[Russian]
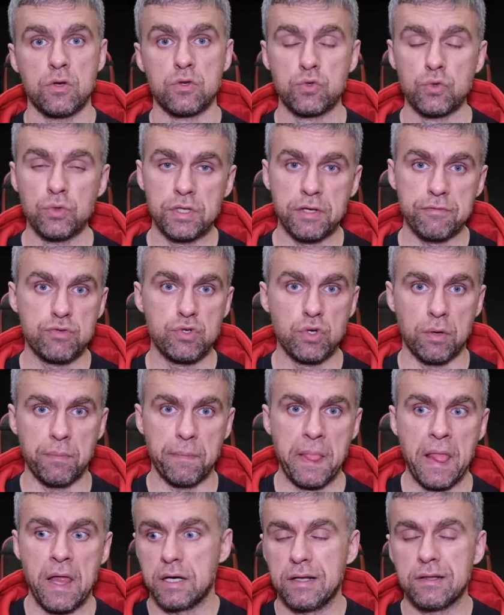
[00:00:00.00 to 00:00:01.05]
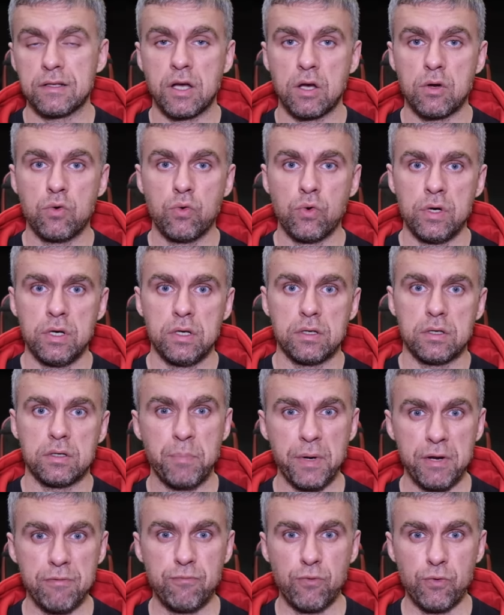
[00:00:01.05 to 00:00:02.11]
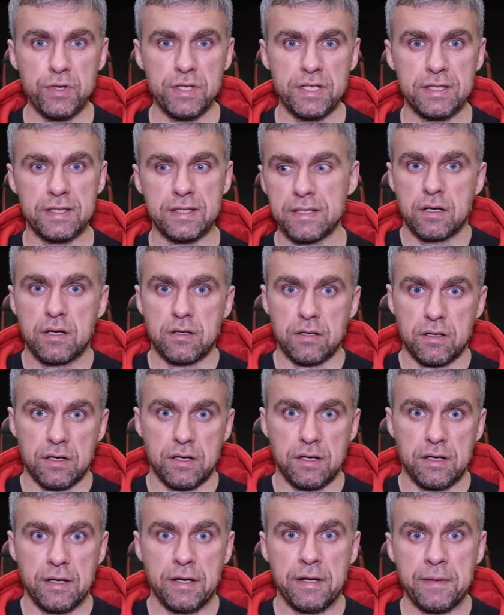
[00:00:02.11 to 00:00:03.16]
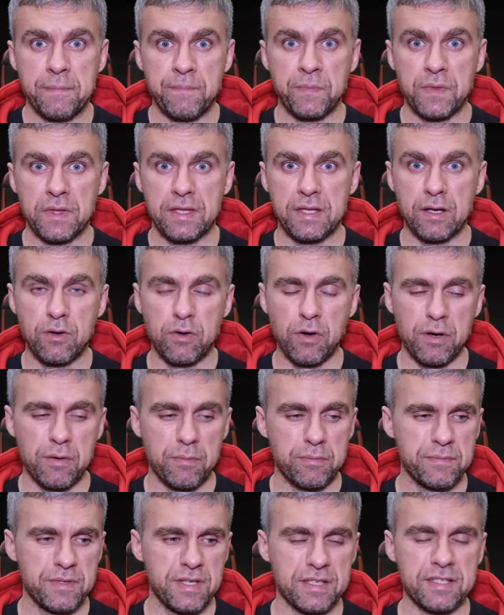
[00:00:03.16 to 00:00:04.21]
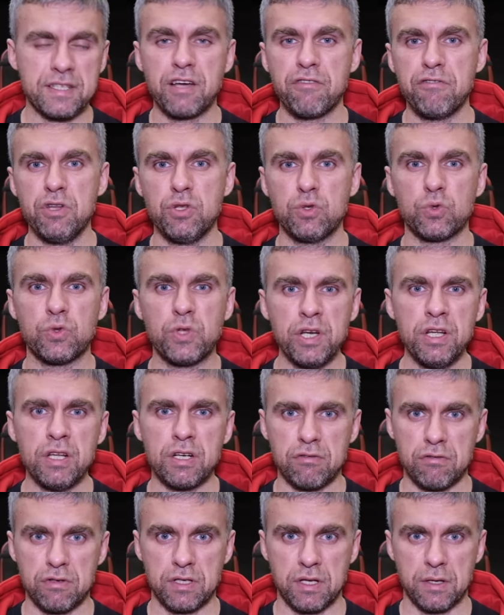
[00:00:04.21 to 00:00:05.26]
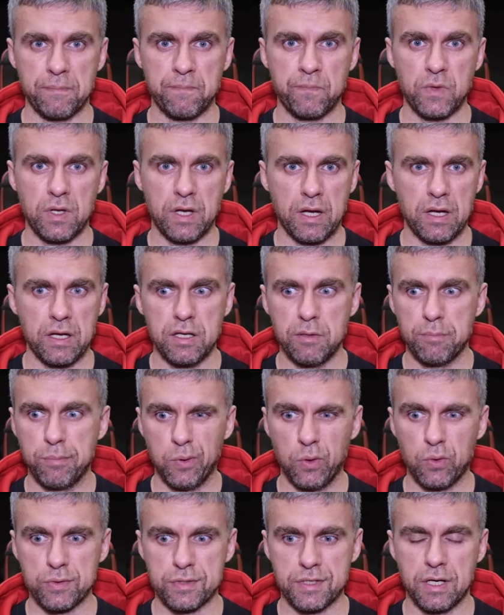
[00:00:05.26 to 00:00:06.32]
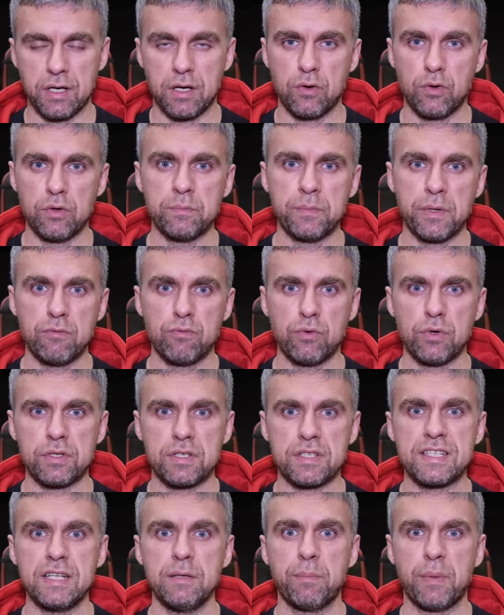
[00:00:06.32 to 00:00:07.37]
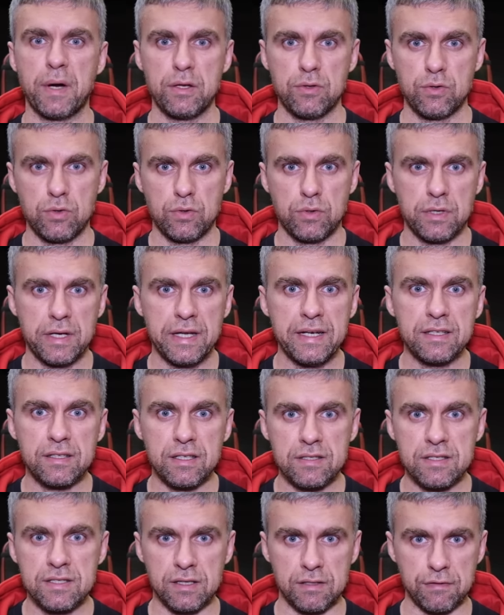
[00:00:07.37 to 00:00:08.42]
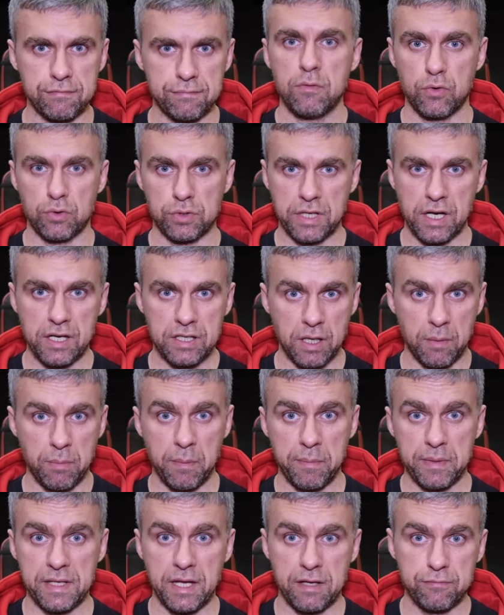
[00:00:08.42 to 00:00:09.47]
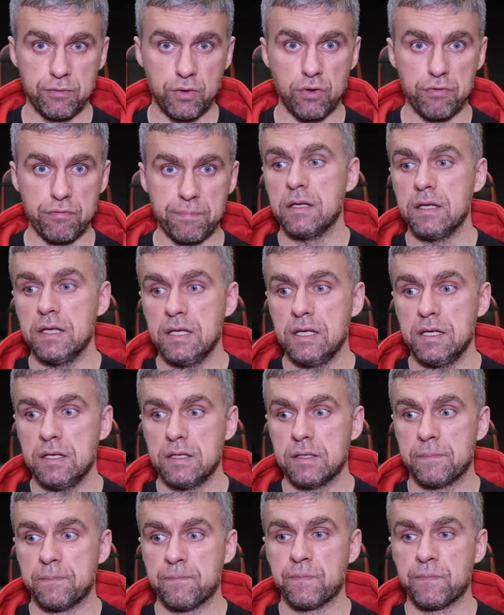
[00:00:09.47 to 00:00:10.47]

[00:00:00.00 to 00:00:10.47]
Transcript: Суть-то в чем? Алкоголь приводит к, так, э, если говорить утрированно да, и плоско, он приводит к слипанию эритроцитов, вот, когда попадает в кровь. И